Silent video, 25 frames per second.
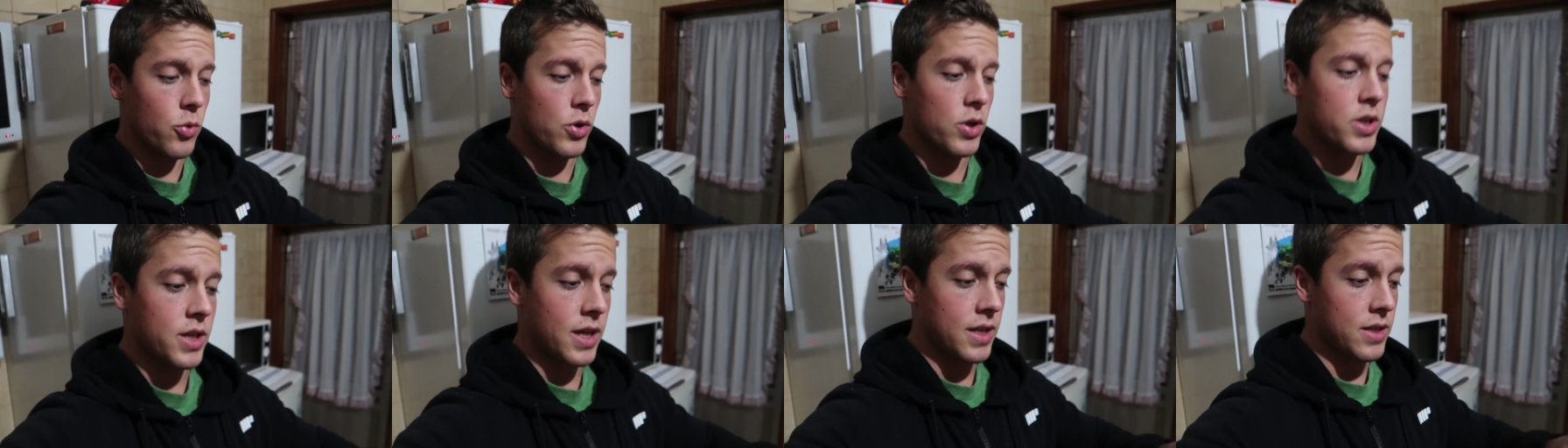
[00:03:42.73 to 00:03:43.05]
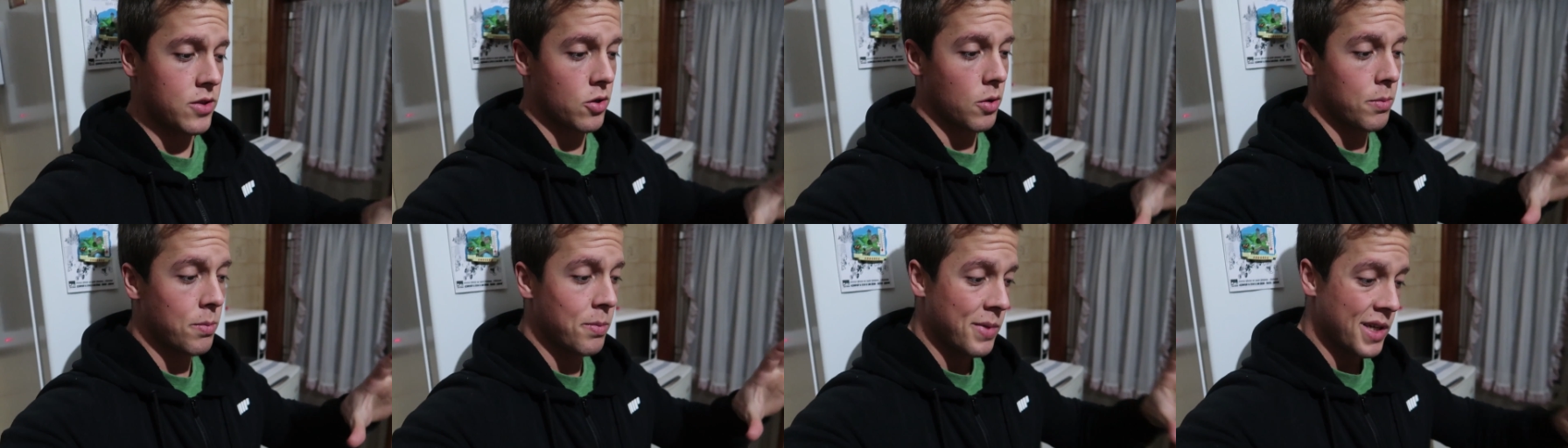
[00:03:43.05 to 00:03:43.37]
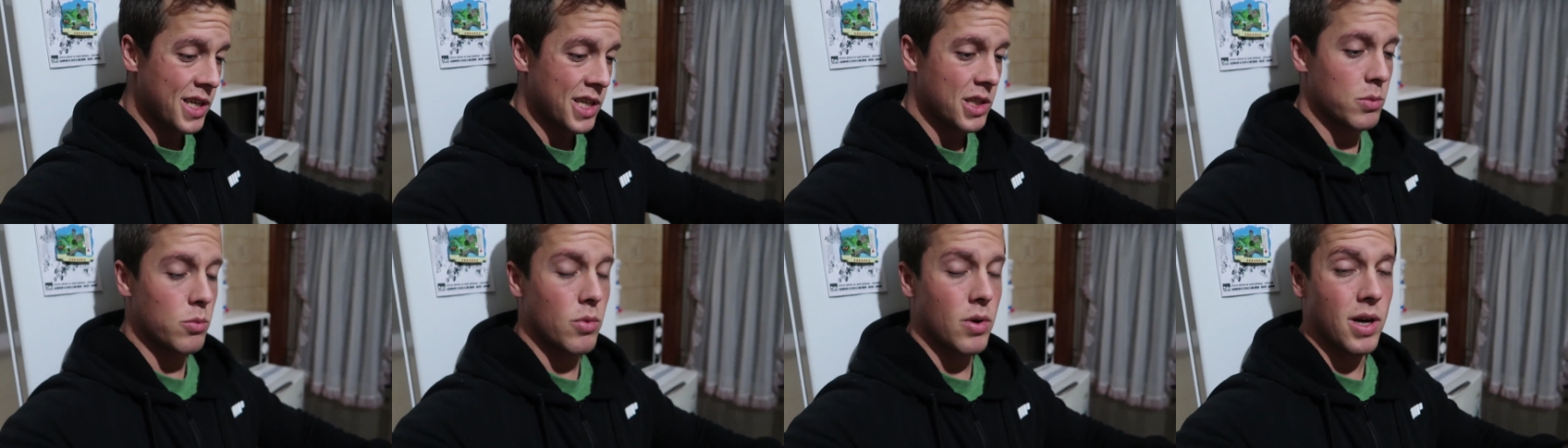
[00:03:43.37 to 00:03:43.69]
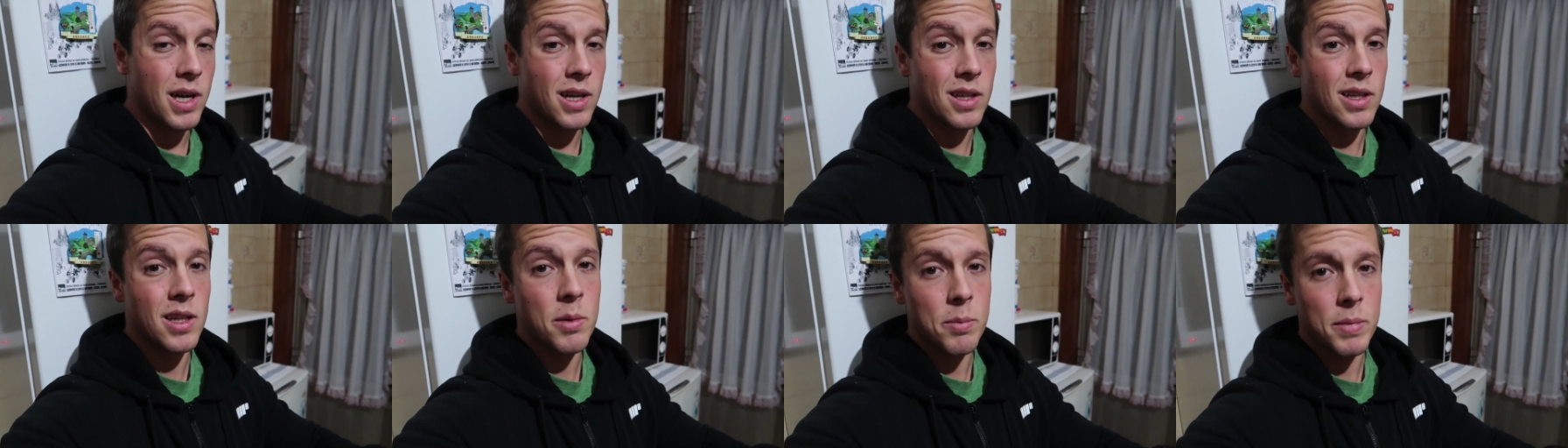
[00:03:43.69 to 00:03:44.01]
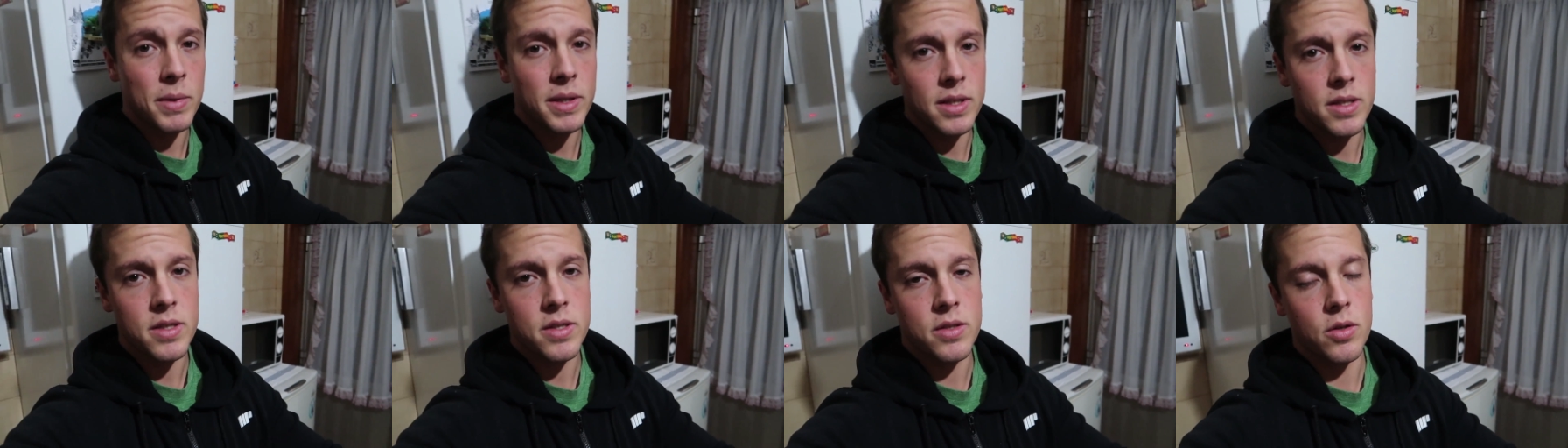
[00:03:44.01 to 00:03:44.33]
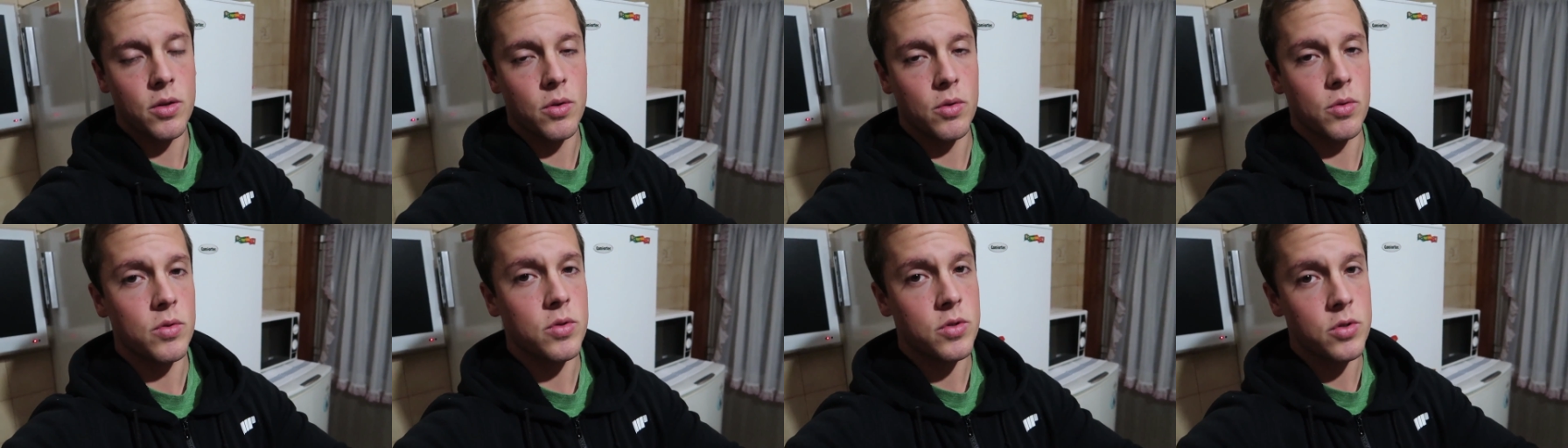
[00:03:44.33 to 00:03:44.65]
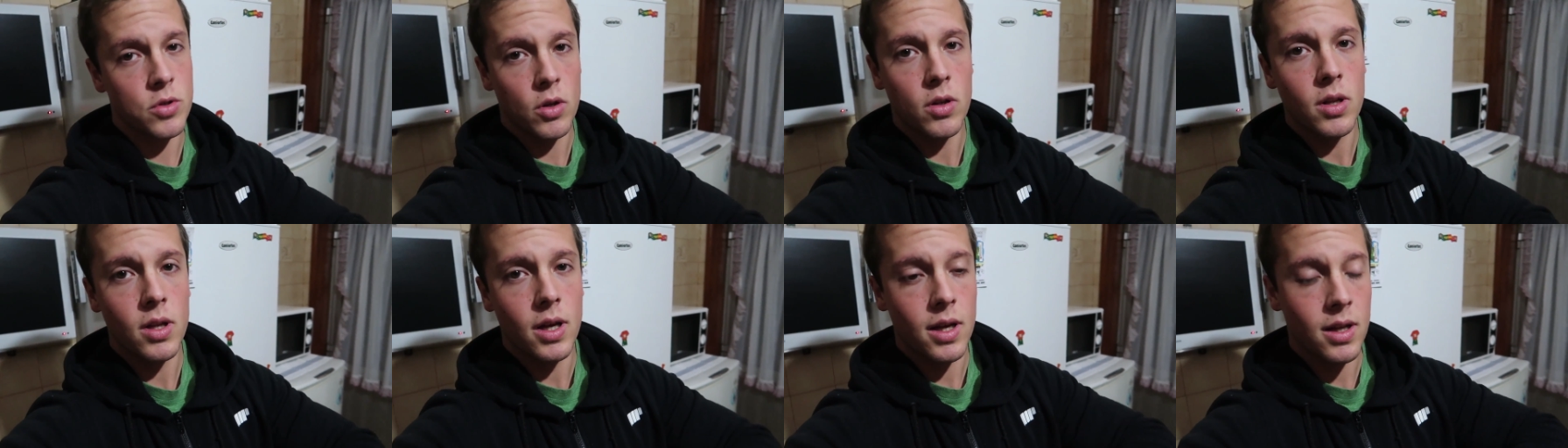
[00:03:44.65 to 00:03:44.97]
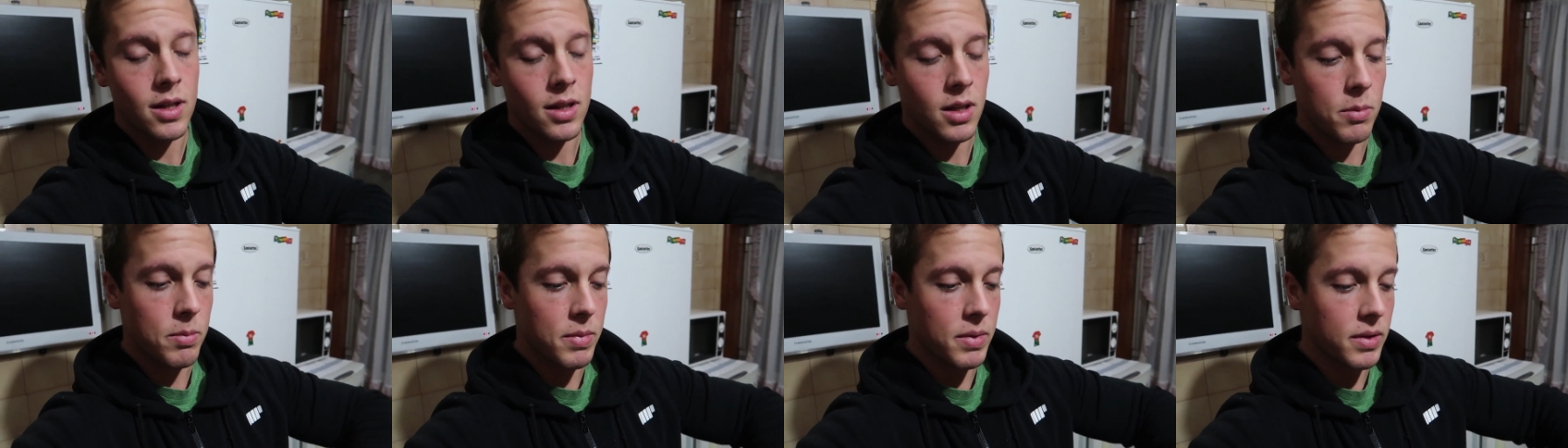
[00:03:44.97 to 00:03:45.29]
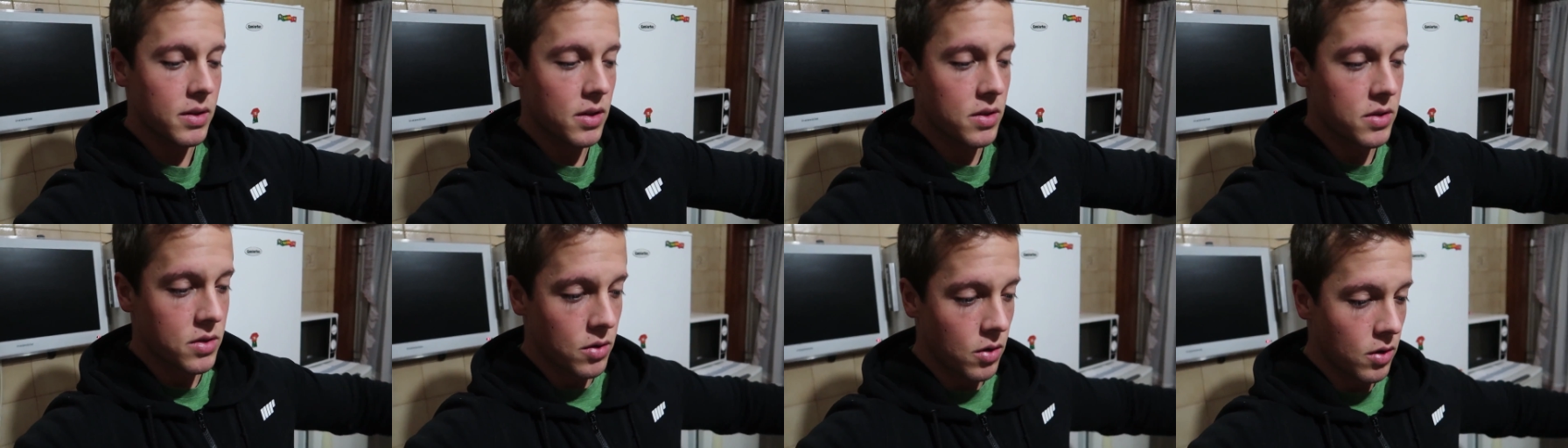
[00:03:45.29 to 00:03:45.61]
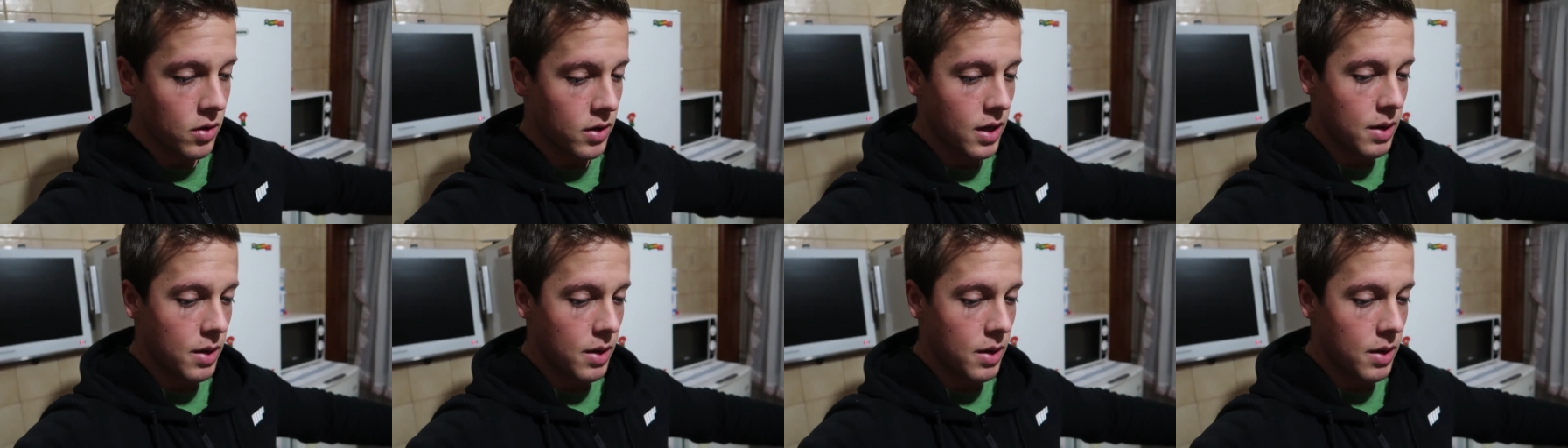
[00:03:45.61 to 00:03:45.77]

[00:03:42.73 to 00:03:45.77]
hoje é só mesmo a alimentação, só alimentação,